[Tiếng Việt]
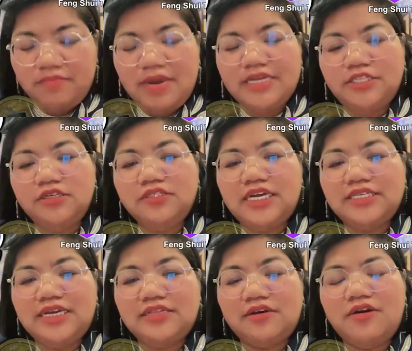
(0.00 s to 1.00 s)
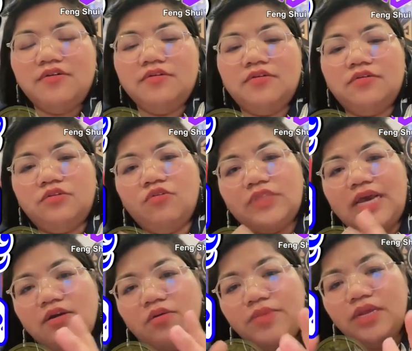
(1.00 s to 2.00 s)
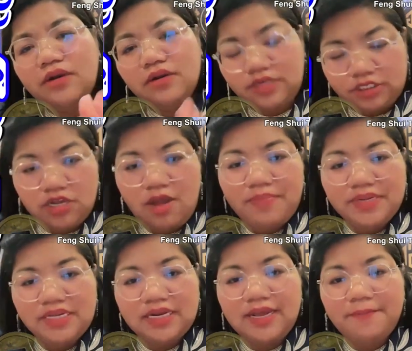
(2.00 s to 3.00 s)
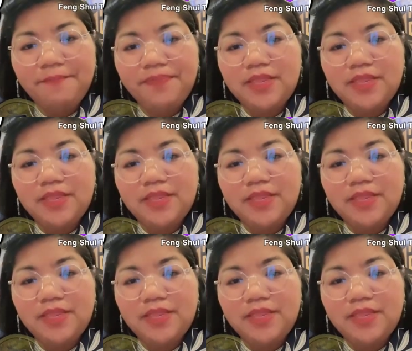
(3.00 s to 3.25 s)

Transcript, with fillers: bà trứng trai trai thằng on lúc ta có miên rư cả chọc ấy này